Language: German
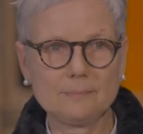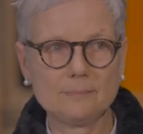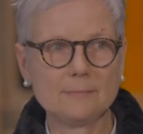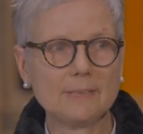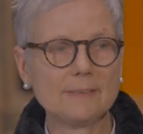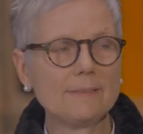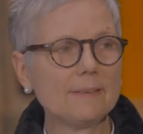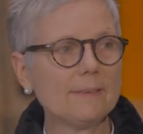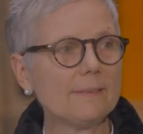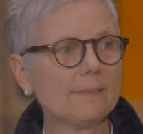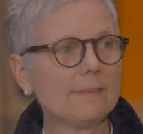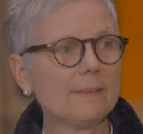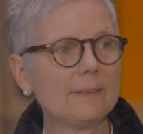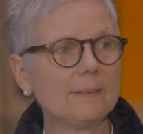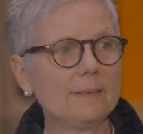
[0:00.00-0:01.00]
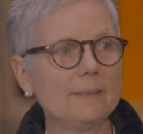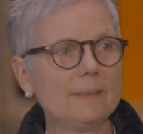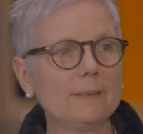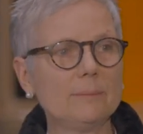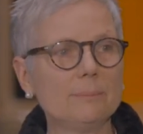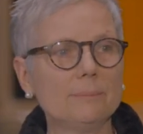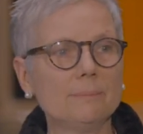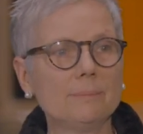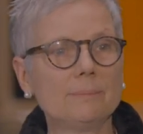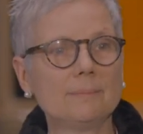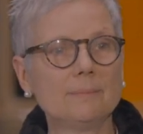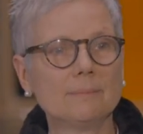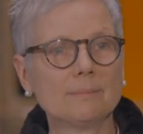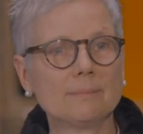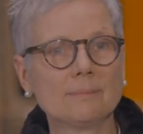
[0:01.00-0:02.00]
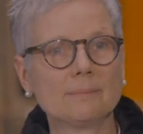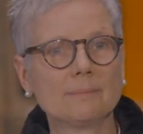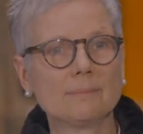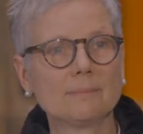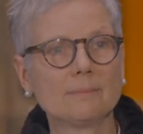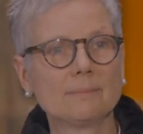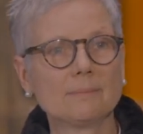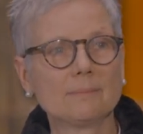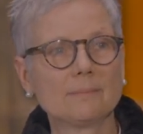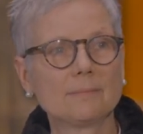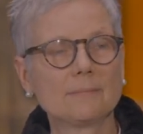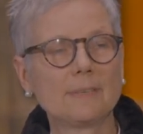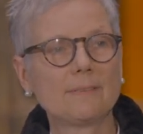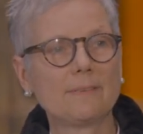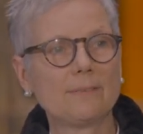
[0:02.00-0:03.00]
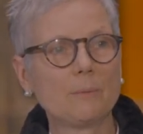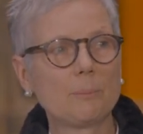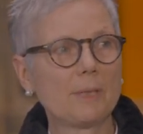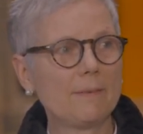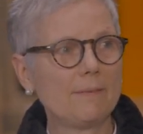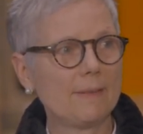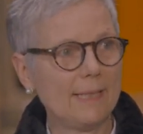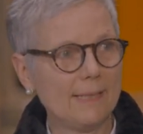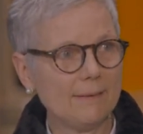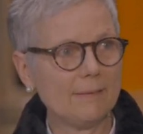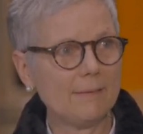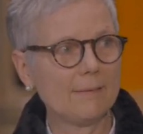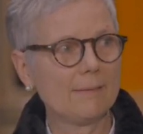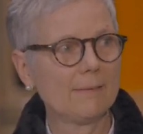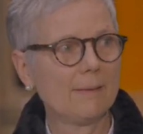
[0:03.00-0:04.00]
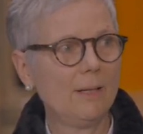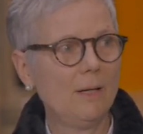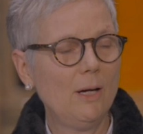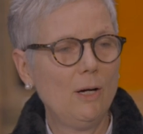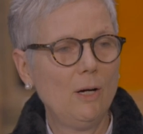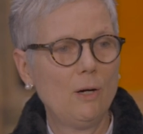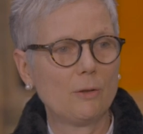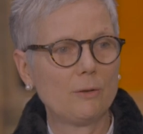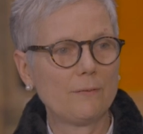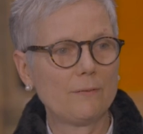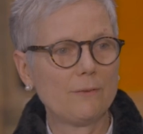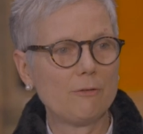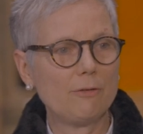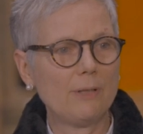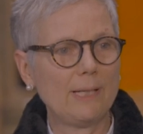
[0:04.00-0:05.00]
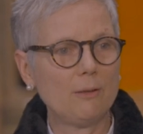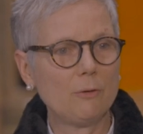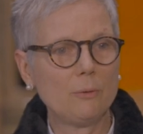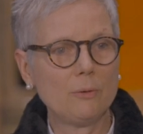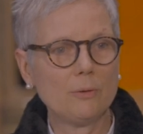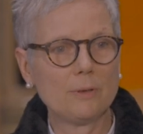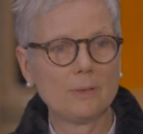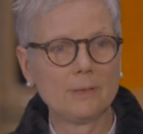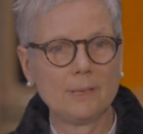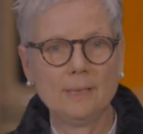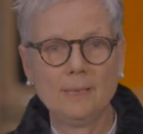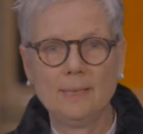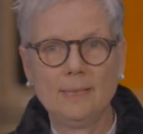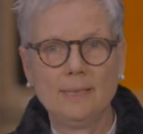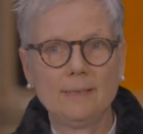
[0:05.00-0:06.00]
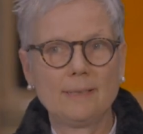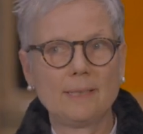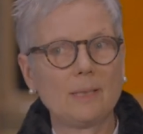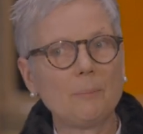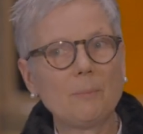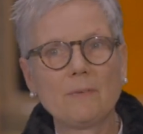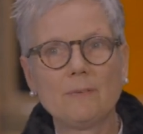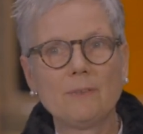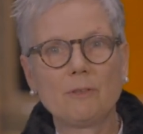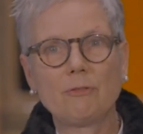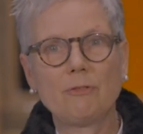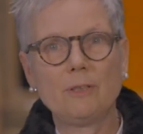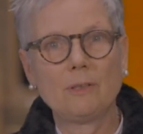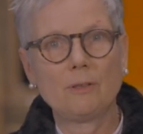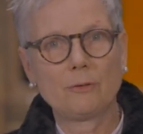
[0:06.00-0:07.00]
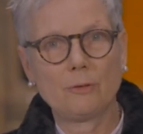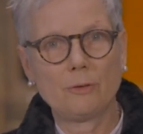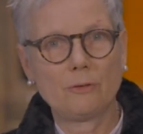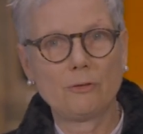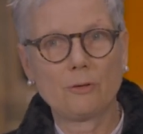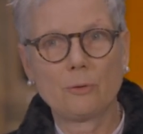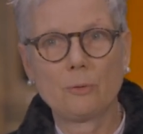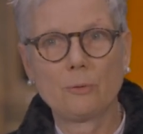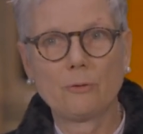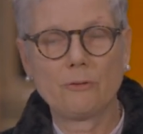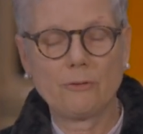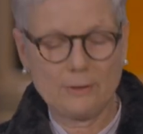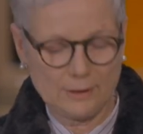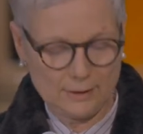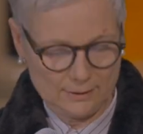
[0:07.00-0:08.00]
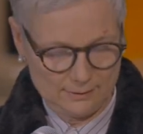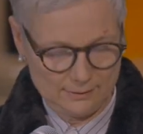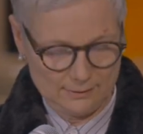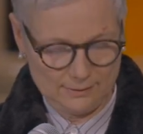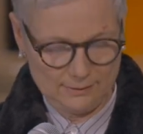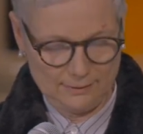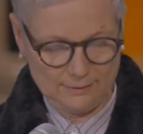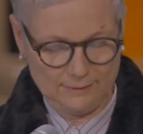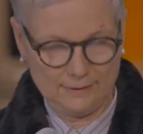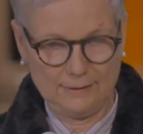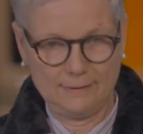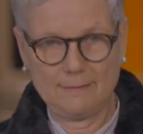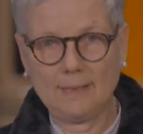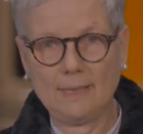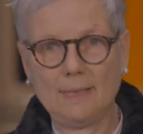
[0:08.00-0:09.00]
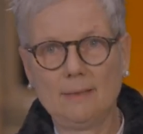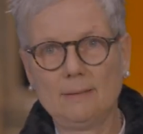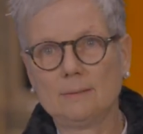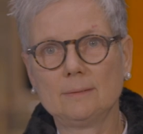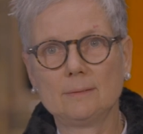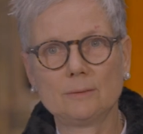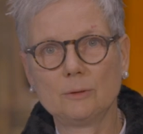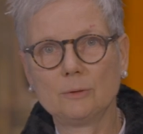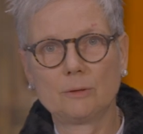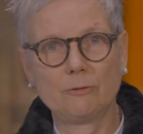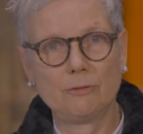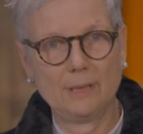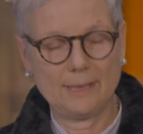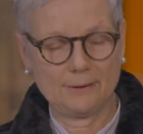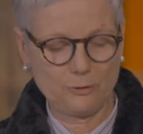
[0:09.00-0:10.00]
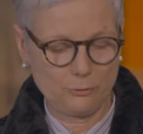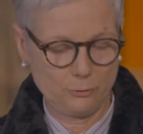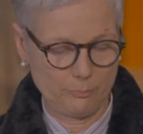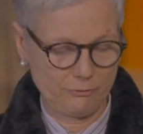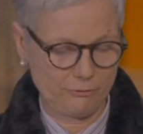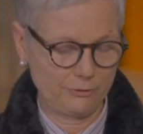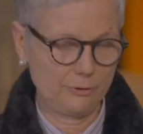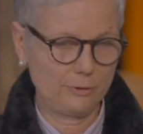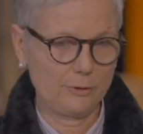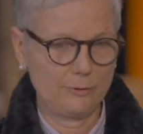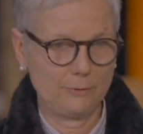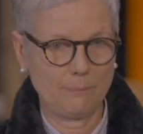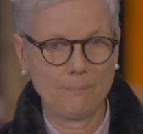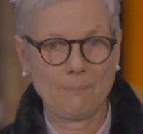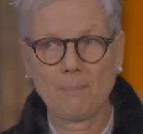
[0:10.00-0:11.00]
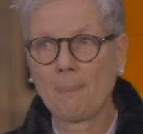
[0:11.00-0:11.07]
Das ist eine, ähm, das ist eine Präsenz und ist eine Fallhöhe, da gibt es nicht viele deutsche Künstler, die da irgendwie anknüpfen können.